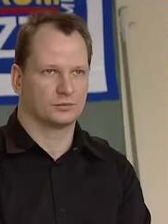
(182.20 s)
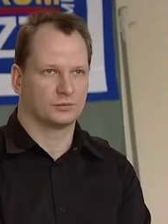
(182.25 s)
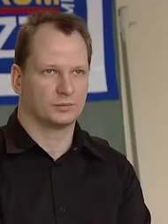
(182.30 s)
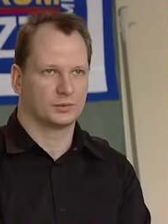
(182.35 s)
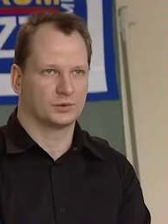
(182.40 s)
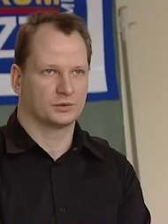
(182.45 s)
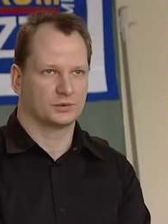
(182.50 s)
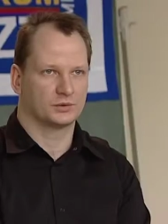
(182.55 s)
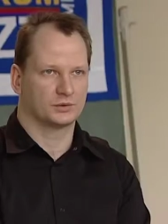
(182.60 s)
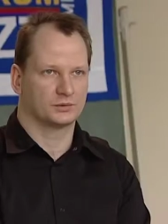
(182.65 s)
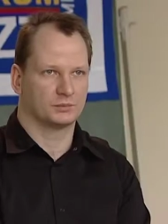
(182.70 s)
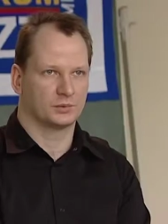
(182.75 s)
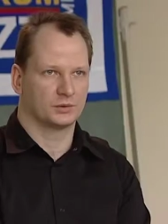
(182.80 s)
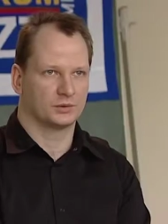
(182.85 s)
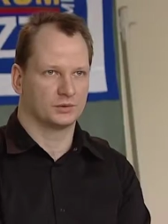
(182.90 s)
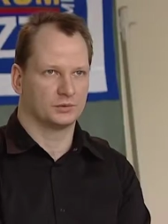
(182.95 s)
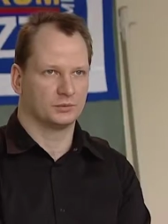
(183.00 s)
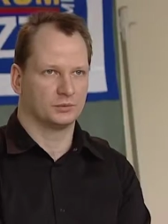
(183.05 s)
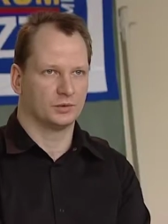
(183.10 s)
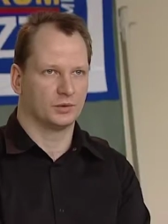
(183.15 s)
mich, dass man
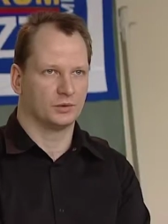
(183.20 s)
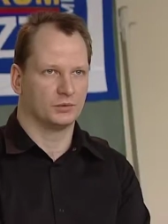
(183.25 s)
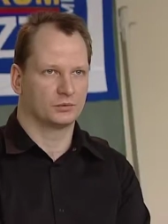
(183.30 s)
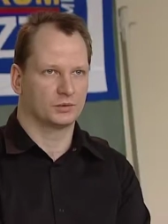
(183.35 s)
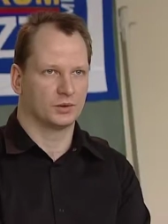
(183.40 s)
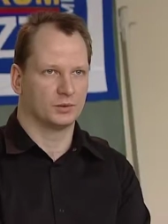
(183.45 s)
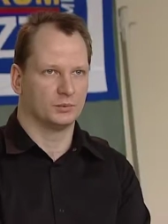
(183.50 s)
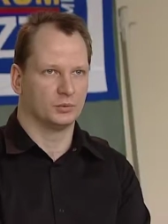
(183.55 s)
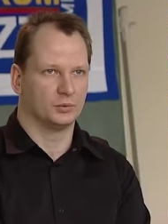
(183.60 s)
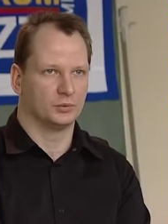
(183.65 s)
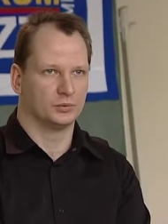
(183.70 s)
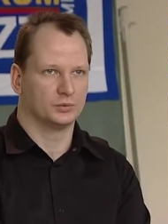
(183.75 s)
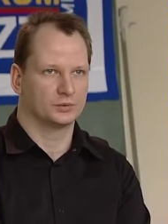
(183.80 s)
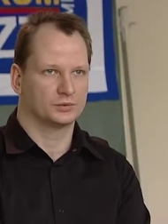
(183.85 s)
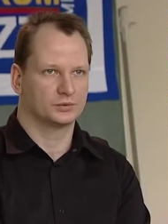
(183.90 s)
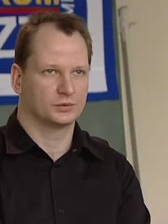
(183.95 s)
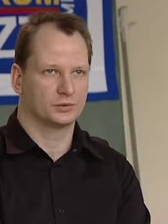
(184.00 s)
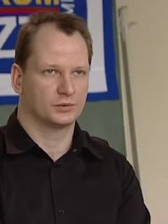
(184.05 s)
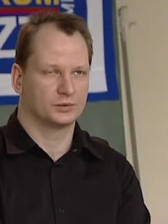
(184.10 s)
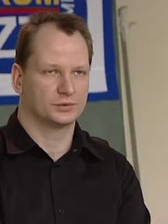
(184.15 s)
nicht nur eine Aufgabe löst,
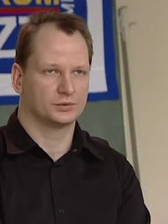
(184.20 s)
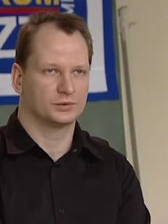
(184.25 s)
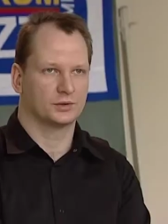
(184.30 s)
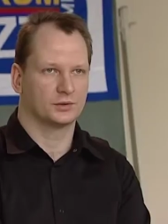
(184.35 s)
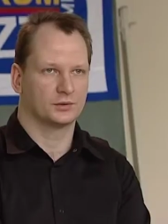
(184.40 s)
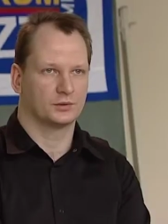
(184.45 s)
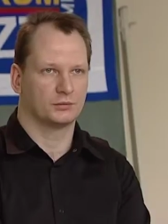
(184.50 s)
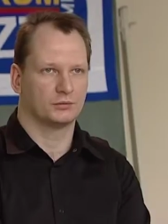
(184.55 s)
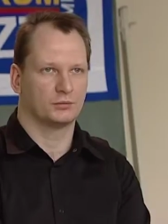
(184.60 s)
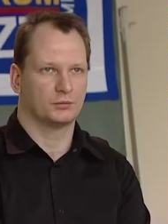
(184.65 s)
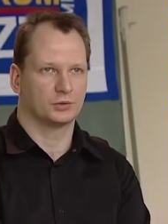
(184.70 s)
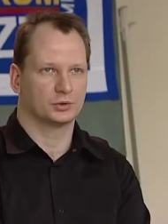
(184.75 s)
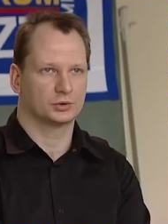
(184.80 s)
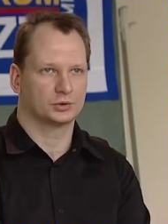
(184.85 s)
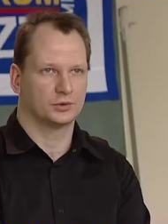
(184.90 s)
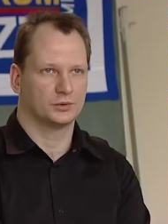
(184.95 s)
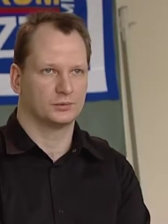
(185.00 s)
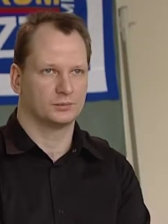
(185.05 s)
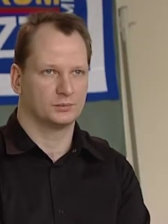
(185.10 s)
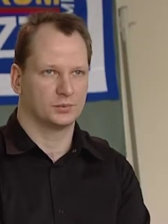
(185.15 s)
sondern sie dann auch
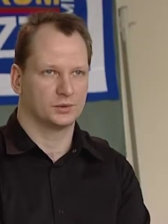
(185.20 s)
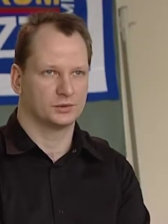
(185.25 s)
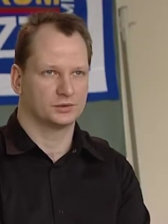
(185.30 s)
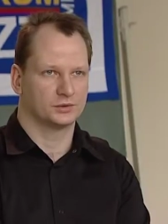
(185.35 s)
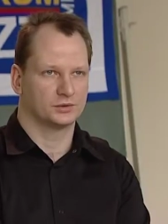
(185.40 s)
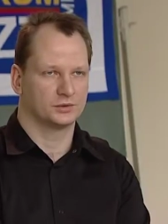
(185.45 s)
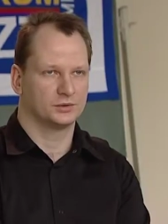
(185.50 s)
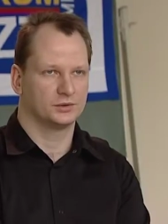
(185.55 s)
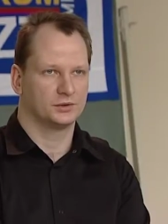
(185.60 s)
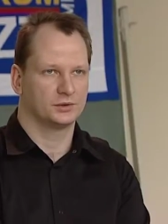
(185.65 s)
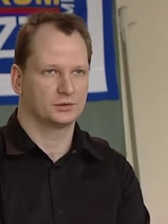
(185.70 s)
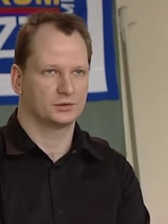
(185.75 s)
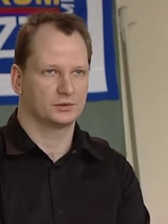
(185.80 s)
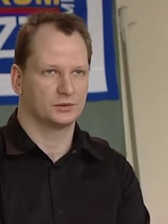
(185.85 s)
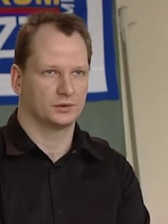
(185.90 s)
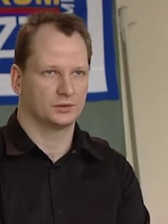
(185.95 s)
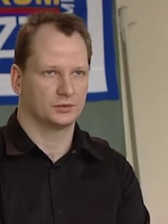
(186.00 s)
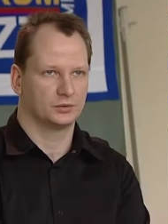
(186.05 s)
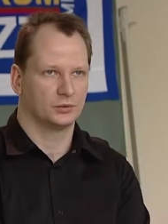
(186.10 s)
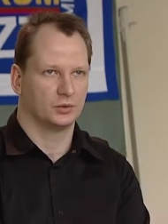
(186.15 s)
vorstellen und präsentieren
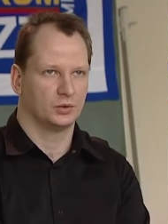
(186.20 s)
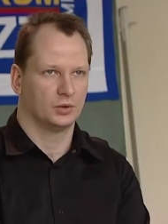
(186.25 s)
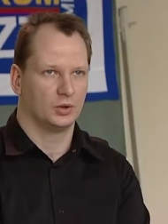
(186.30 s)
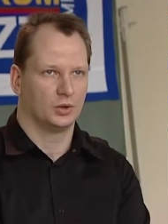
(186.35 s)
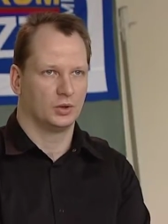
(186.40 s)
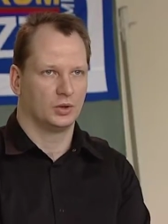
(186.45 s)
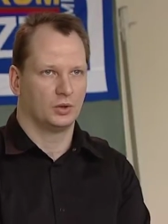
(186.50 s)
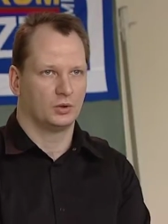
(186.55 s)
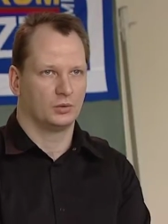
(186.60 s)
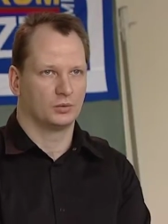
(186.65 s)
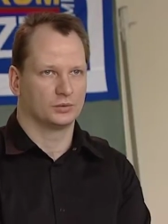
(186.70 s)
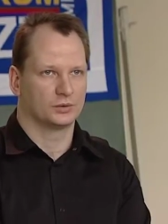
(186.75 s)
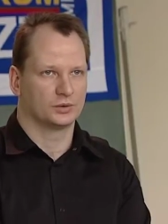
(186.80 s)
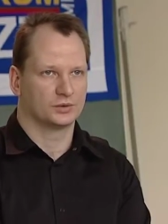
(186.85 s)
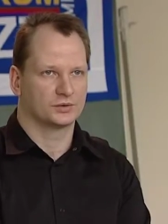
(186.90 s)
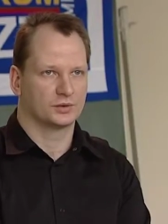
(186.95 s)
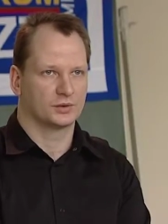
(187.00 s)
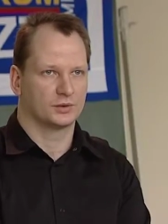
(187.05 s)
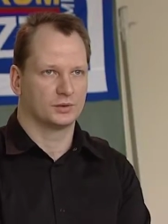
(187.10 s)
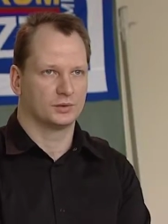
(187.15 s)
kann. Und
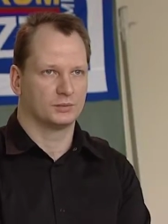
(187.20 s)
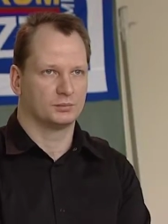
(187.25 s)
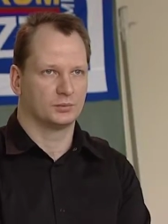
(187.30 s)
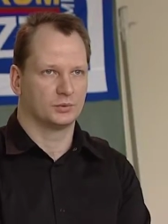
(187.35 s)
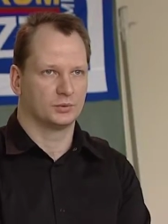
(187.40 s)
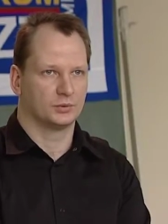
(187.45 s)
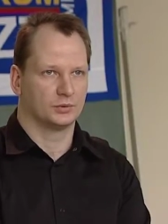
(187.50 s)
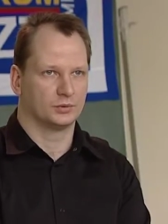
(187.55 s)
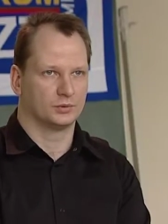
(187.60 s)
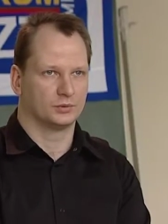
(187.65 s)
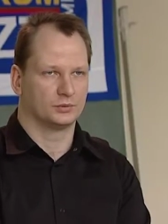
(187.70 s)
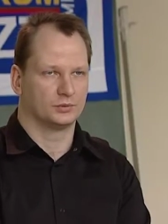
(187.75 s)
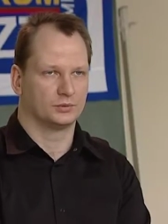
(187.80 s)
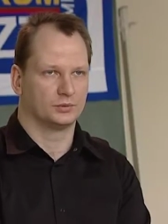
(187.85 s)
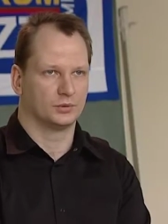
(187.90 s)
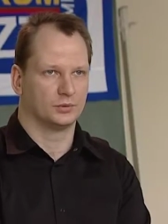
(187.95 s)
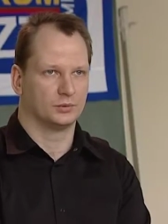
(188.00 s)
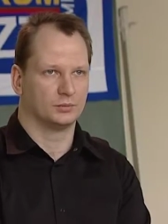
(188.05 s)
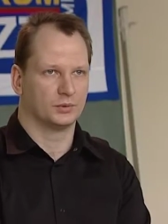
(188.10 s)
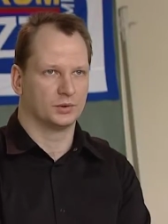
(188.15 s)
deshalb äh, der
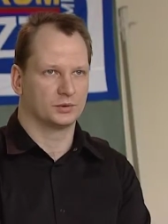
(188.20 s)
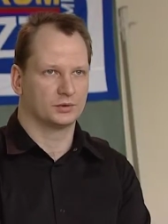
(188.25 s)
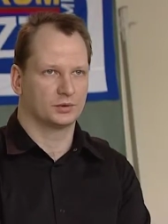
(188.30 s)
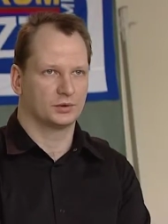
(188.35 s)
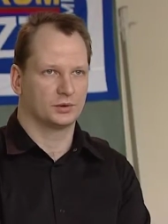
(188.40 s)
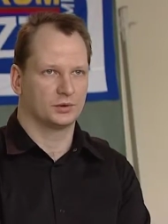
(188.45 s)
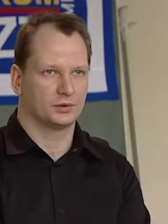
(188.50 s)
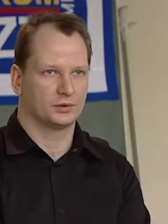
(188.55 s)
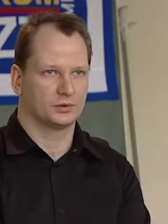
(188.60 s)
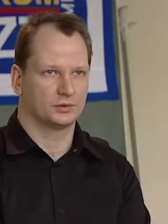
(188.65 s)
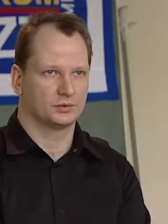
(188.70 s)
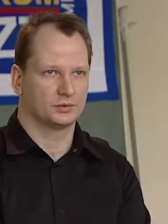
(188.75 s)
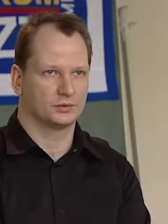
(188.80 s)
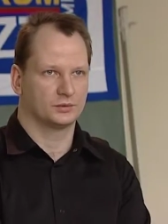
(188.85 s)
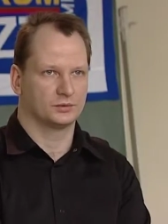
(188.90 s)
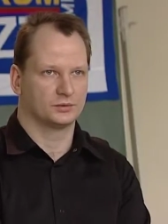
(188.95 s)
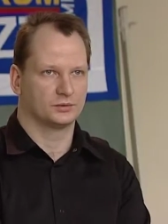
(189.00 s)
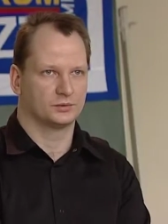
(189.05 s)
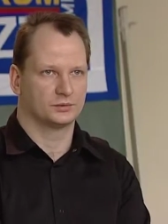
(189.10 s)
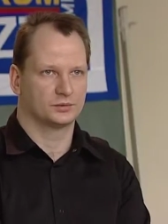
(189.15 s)
Übertrag
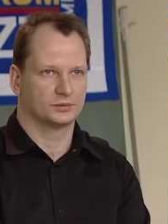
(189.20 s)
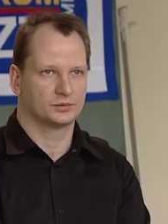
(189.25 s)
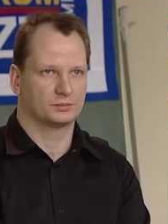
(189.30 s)
ins